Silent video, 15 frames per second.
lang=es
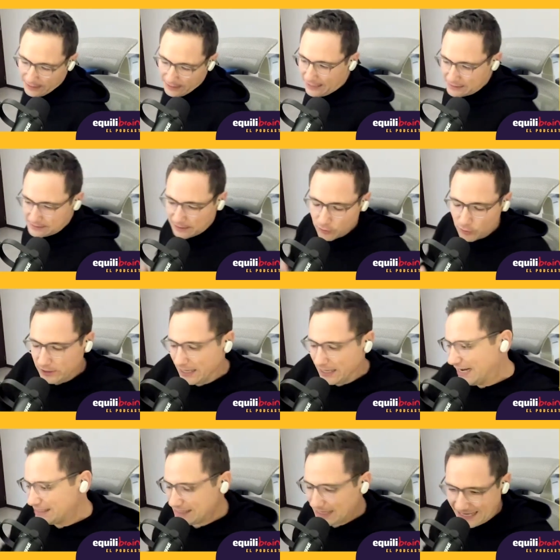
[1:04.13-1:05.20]
a la psicología,
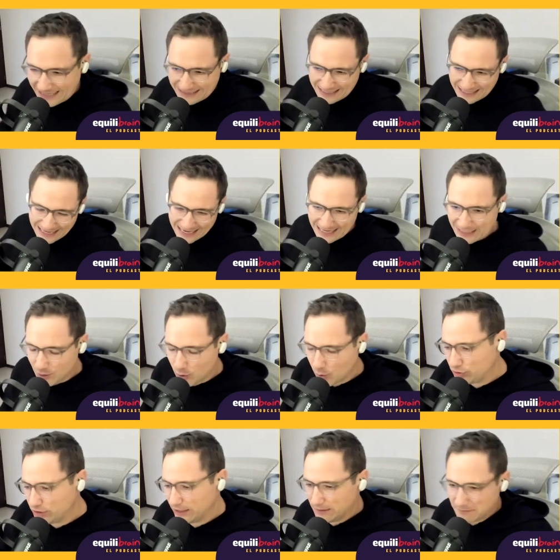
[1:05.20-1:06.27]
la psiquiatría, el
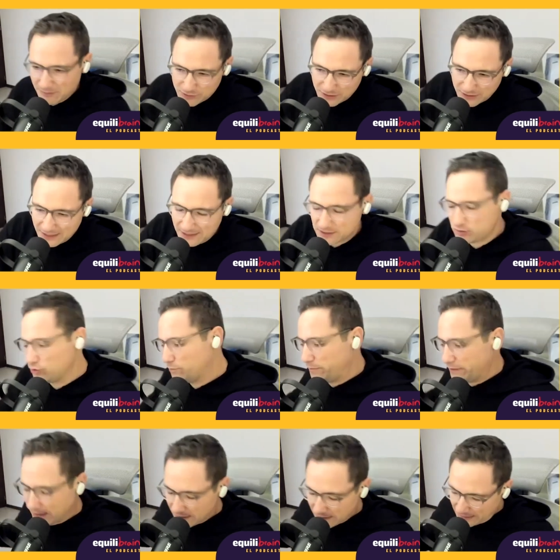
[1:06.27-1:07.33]
coaching. Vamos a tener
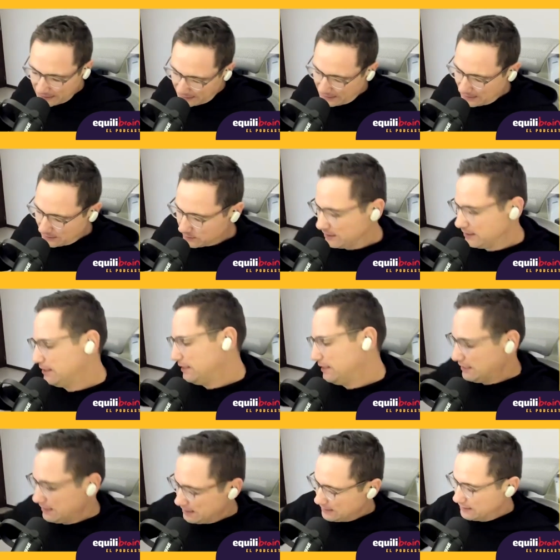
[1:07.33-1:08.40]
súper
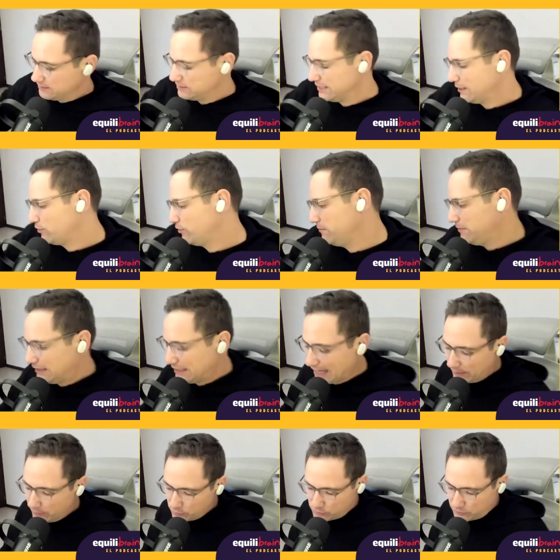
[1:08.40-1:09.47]
eh, lleno de
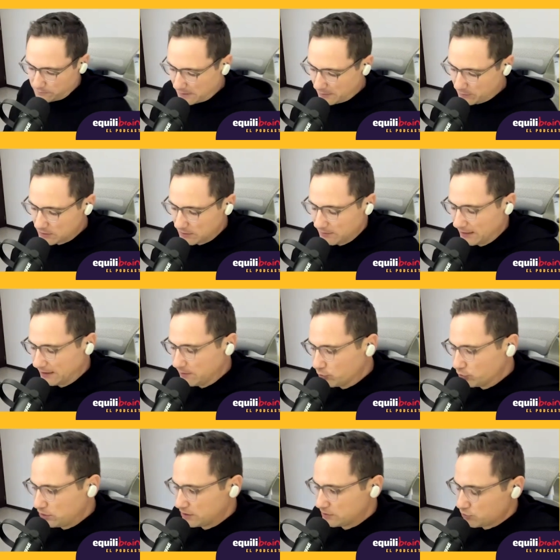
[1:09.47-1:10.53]
invitados. Vamos a hablar de
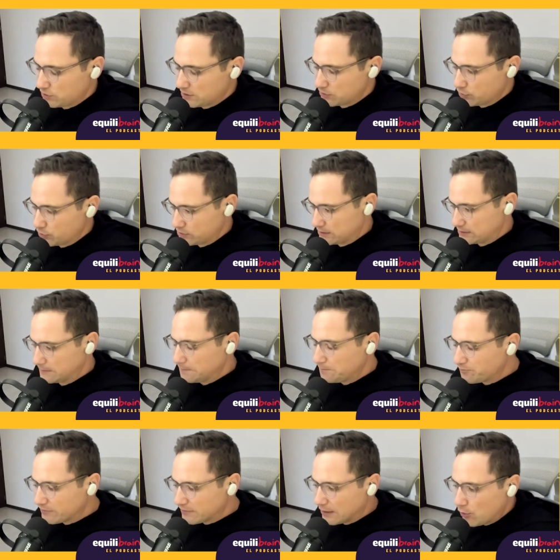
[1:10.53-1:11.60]
muchas, muchas cosas.
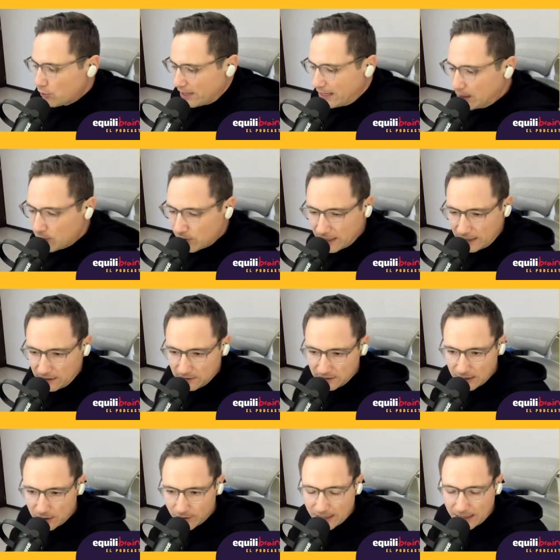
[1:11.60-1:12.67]
Ok, ok.
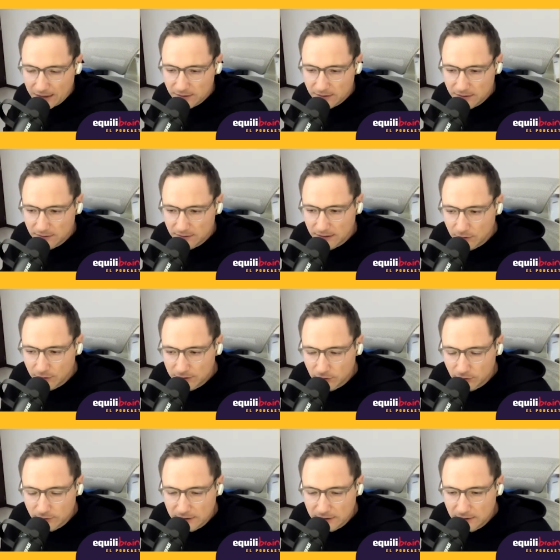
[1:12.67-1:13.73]
ahora te
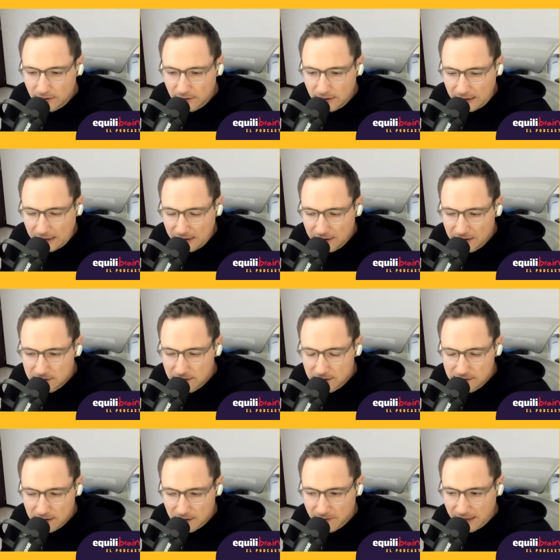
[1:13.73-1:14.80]
cuento quién es
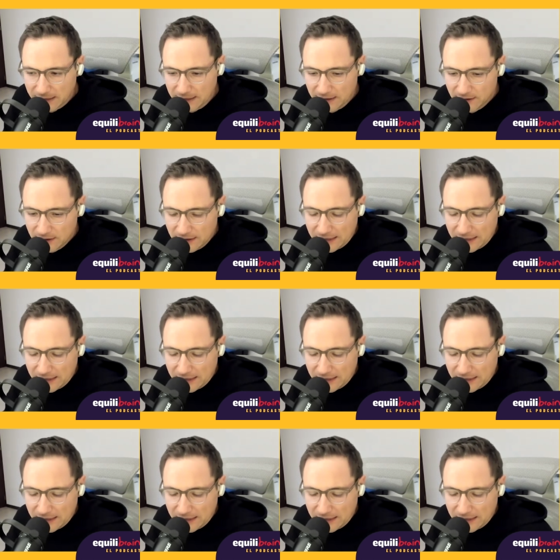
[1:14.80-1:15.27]
Cristian Marquina.